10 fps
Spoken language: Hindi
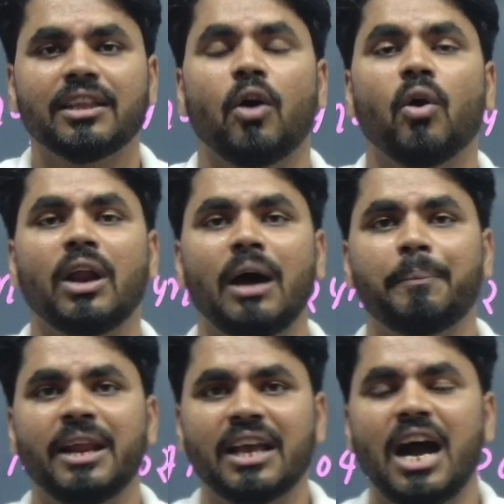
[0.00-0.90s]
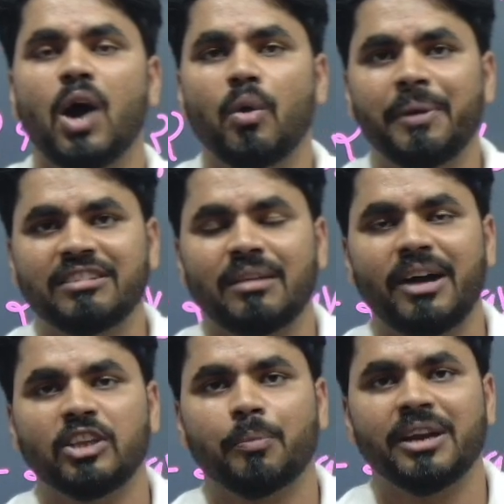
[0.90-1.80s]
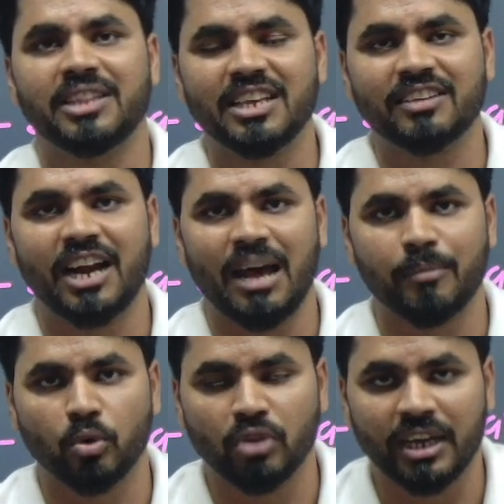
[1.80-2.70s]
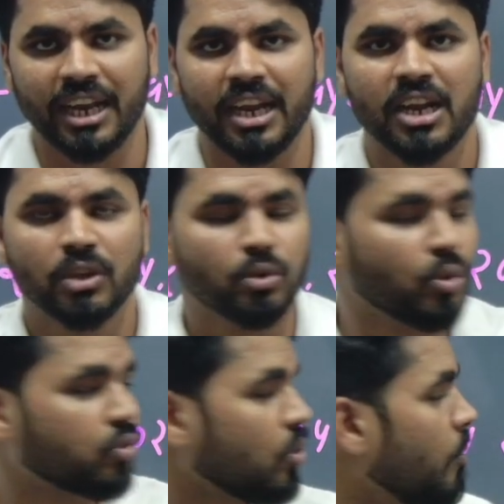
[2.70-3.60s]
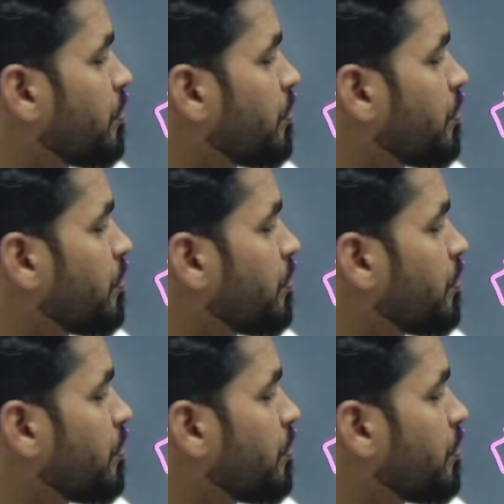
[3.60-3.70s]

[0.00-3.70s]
और अपने गांव अपने समाज और अपने देश का नाम रोशन करें तो दोस्तों